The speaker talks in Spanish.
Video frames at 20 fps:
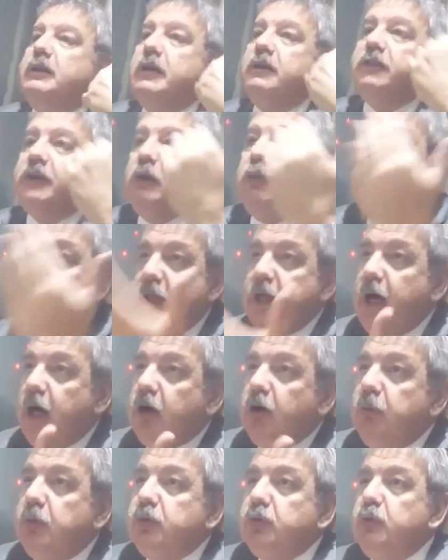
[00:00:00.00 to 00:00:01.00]
de
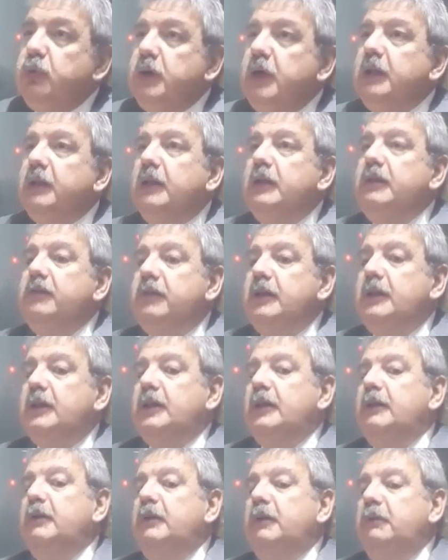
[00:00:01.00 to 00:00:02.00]
seguridad, como tú bien
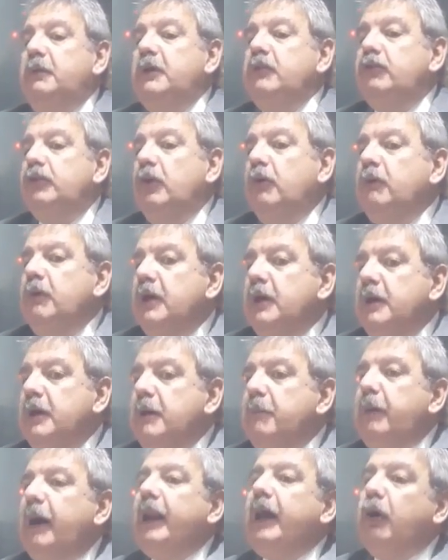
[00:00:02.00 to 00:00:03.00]
hiciste mención,
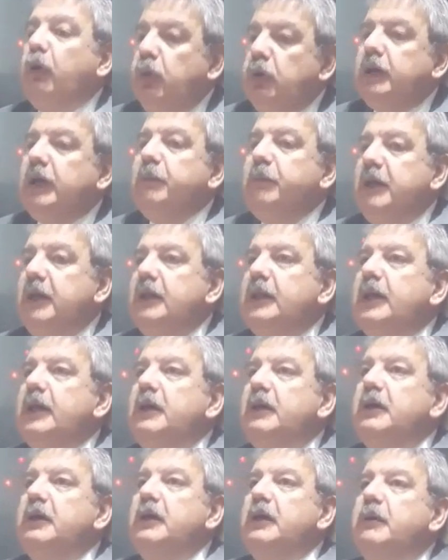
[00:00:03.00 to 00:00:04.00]
para
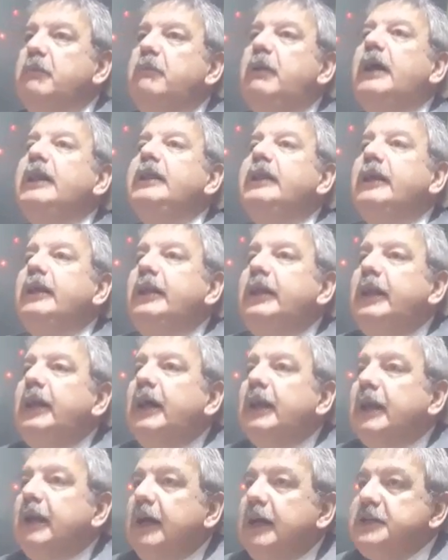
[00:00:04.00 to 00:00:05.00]
justamente mantener
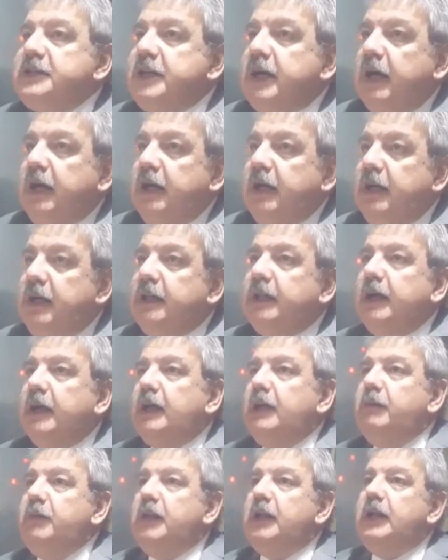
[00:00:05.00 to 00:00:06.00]
a raya esta
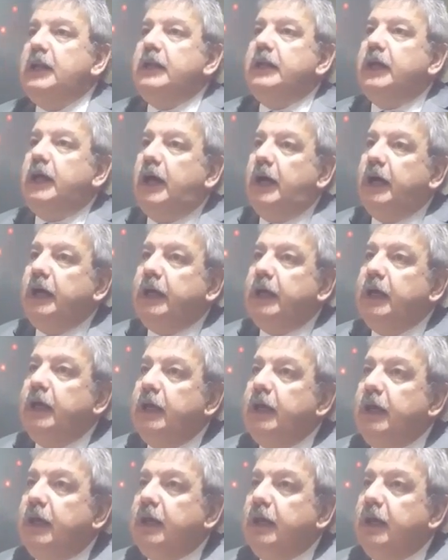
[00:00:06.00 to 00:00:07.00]
criminalidad
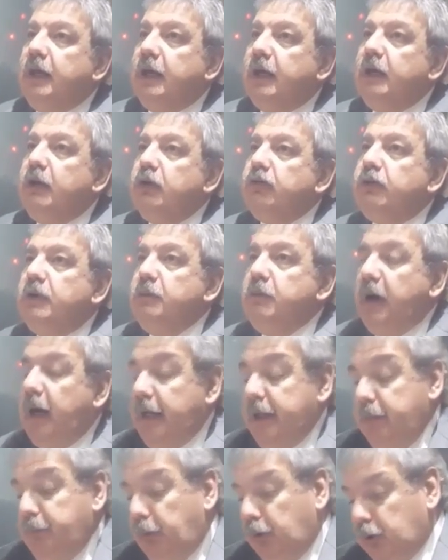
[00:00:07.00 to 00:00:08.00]
que nos
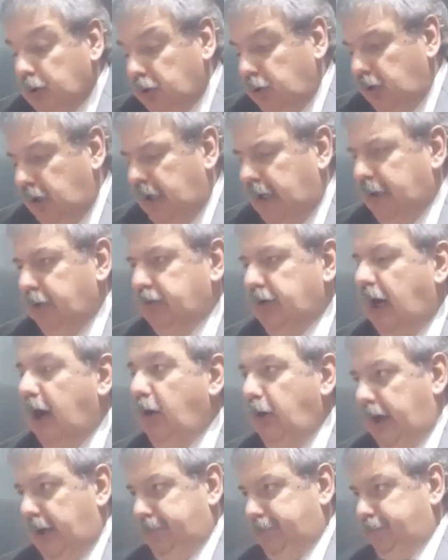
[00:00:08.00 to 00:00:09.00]
invade por todos lados.
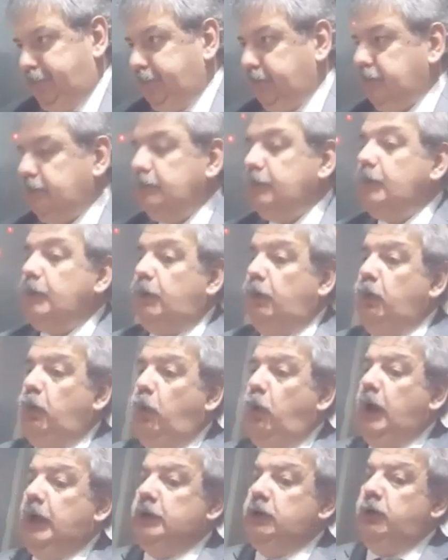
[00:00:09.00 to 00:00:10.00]
Ahora,
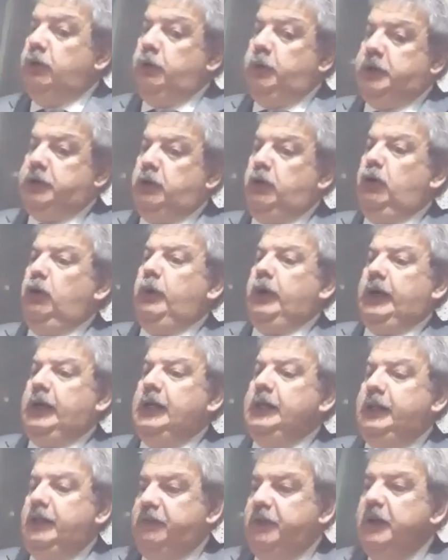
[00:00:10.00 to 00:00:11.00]
cuando nuestros
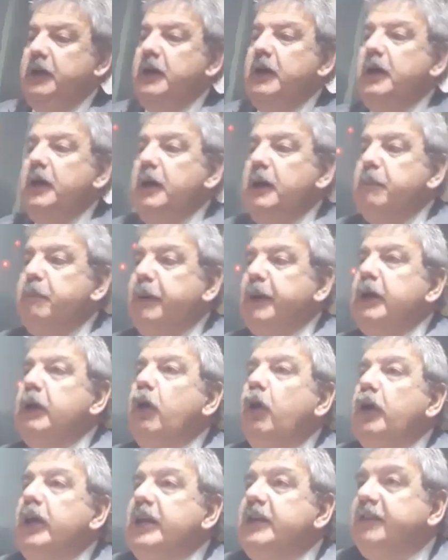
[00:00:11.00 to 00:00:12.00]
gobernantes
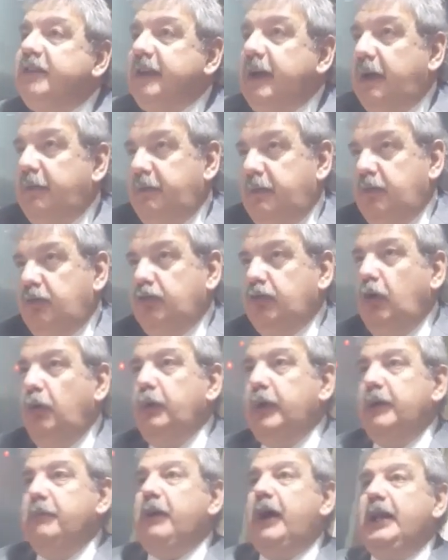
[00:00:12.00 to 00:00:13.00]
priorizan
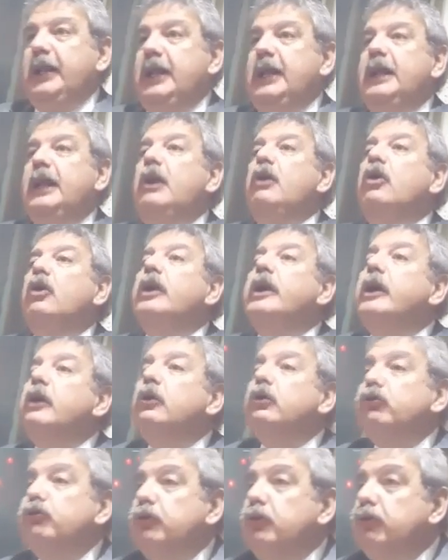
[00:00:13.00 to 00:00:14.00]
sobremanera los
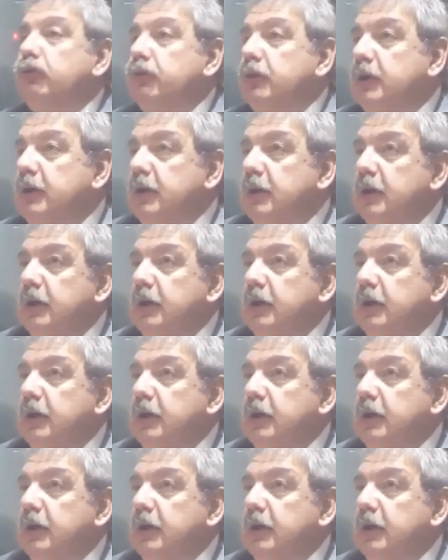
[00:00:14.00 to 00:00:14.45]
negocios,